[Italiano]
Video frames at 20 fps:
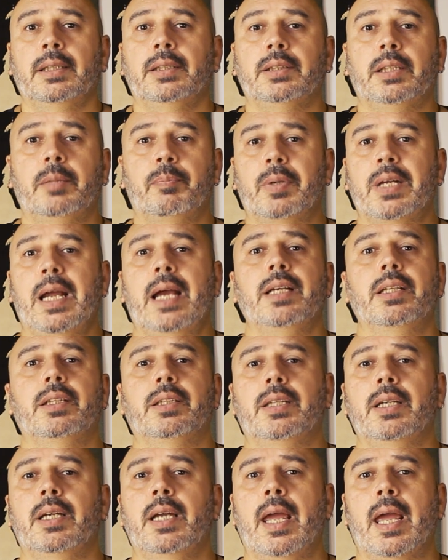Deep
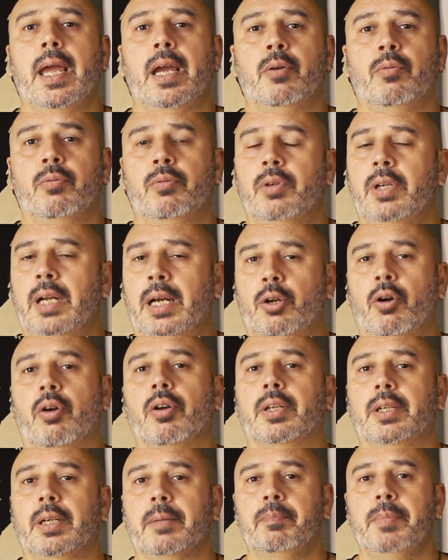Night è un
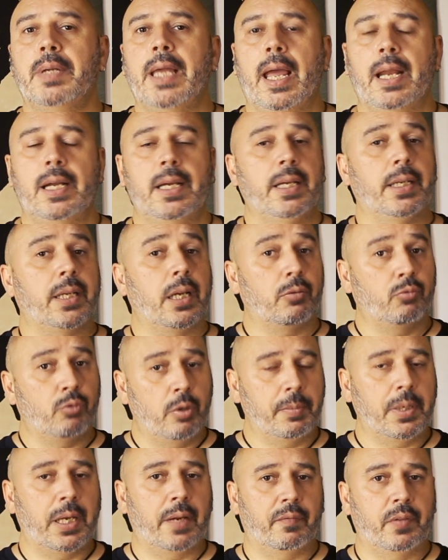Lacorn BL del
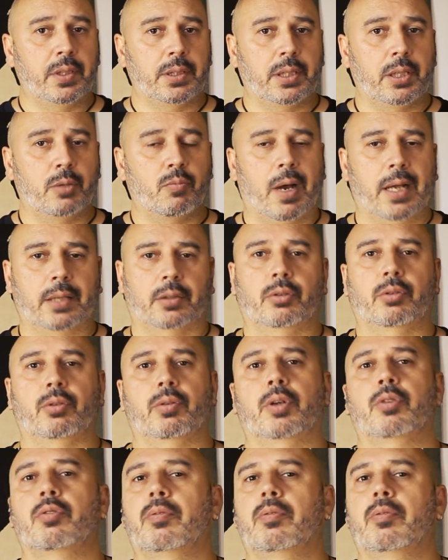2024,